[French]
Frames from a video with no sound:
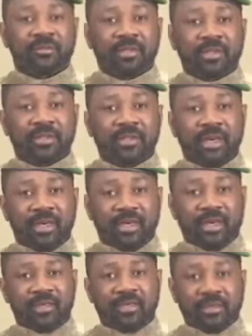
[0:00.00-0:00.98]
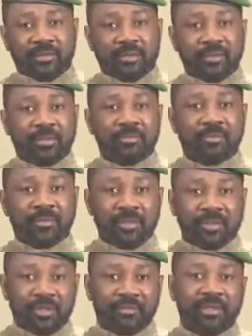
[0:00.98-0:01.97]
vise à rendre la justice
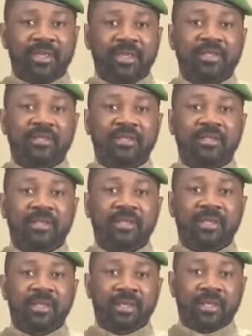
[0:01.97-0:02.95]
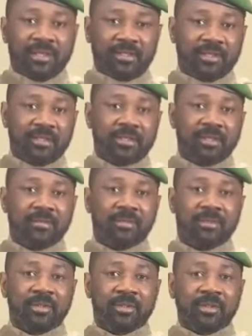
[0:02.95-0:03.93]
plus efficace,
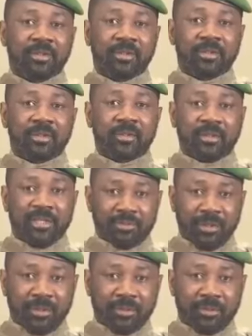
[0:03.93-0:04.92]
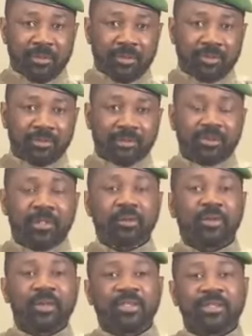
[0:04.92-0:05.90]
accessible et respectueuse
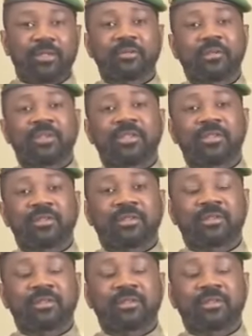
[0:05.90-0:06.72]
des droits des citoyens.